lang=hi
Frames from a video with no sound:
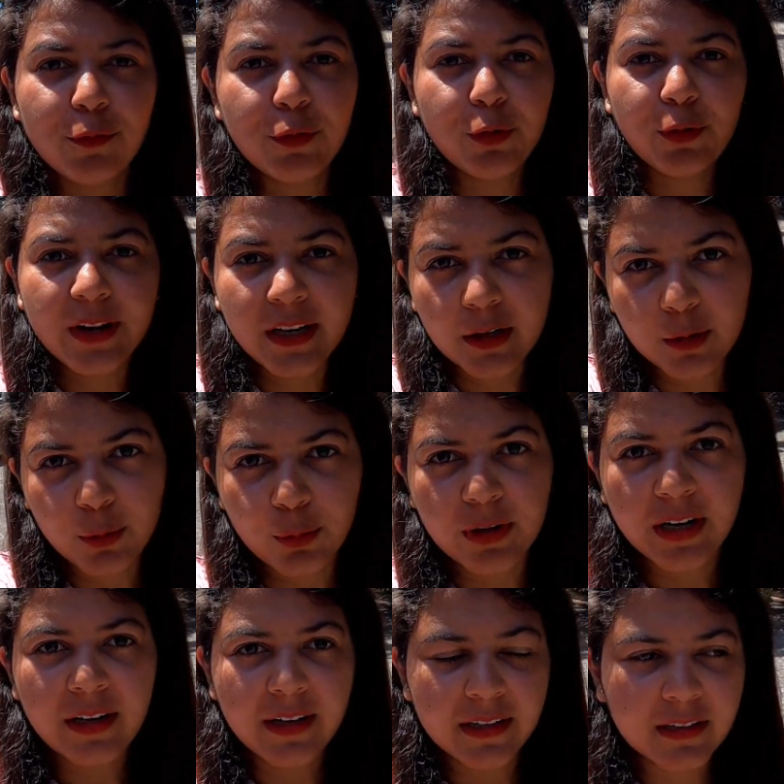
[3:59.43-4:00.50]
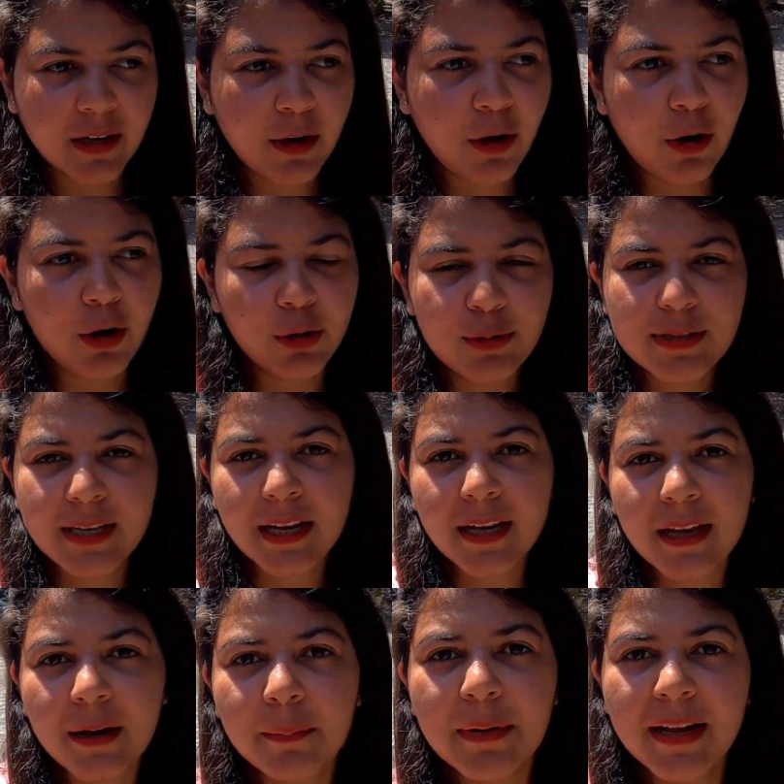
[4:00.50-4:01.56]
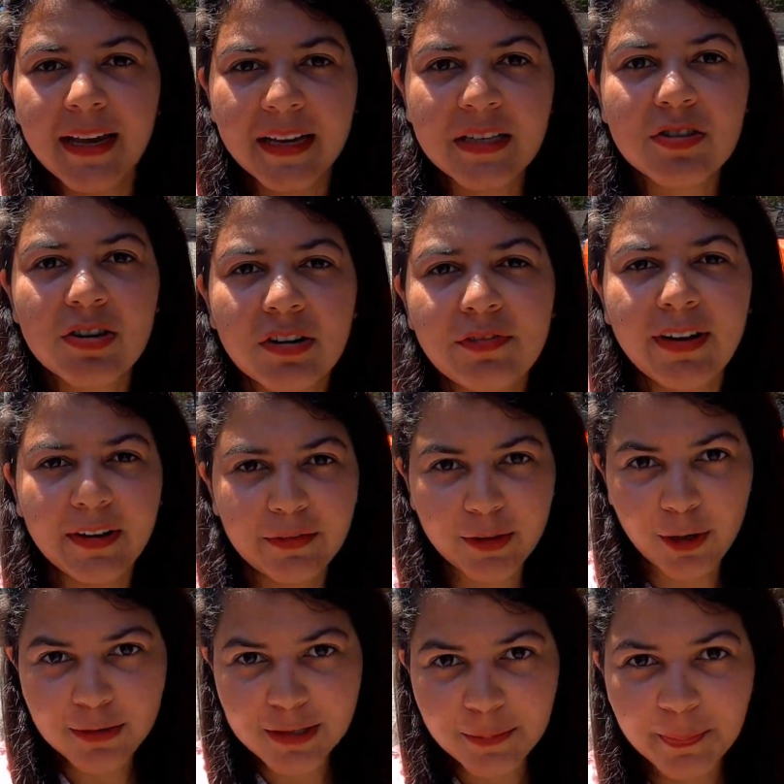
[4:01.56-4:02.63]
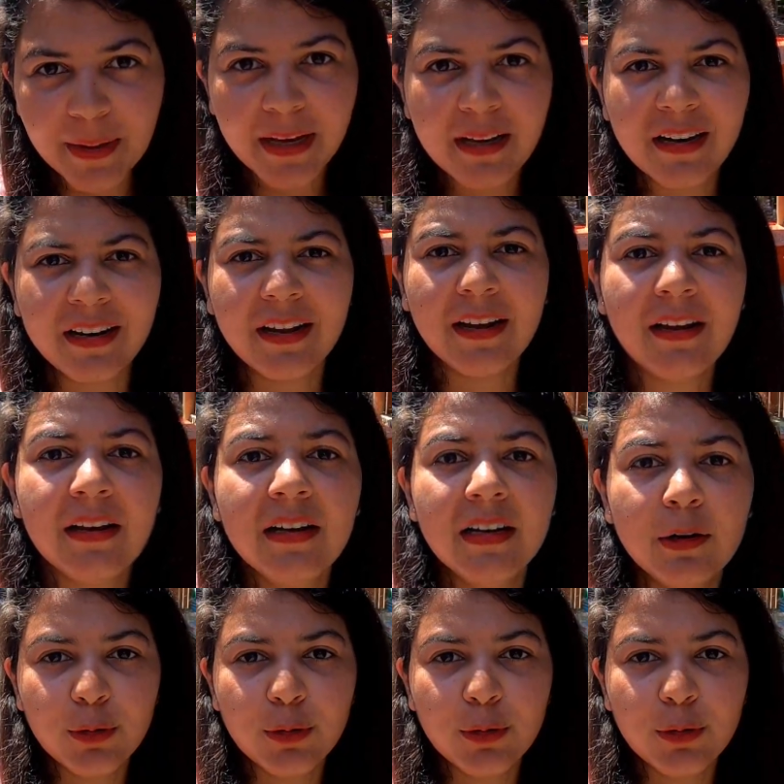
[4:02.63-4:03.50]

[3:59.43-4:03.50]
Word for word: वो इंक्लूडेड नहीं था और उसके लिए हमने एक्स्ट्रा 5000 पे करे हैं